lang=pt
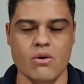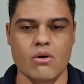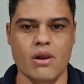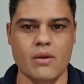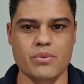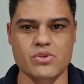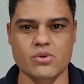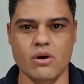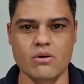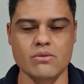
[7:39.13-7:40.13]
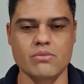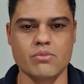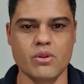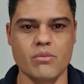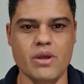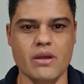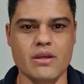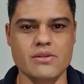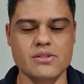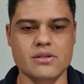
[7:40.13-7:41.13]
Olá, pessoal. Meu nome é
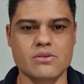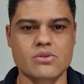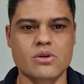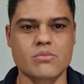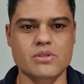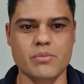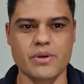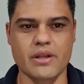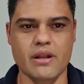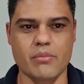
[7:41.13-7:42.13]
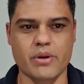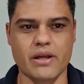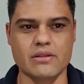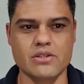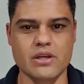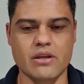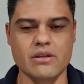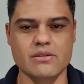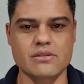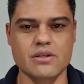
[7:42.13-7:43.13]
Rice, somos a Pereira Prado
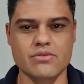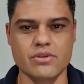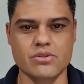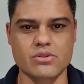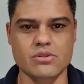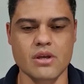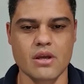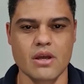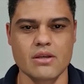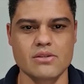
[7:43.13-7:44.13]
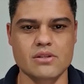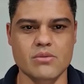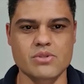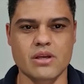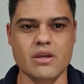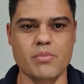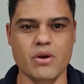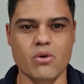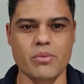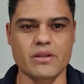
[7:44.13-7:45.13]
Engenharia de Serviços. Estamos aqui para
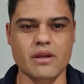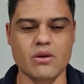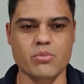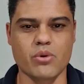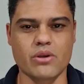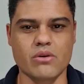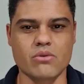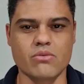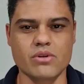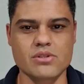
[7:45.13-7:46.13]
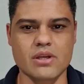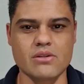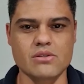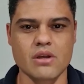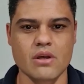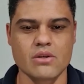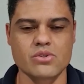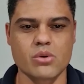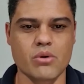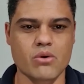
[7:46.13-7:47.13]
comentar um pouquinho com vocês
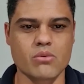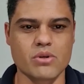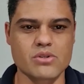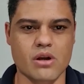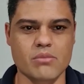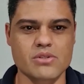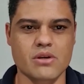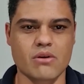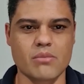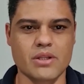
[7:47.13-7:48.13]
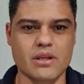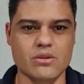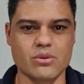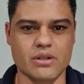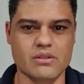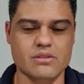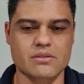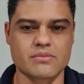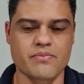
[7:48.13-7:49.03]
sobre algumas normas regulamentadoras.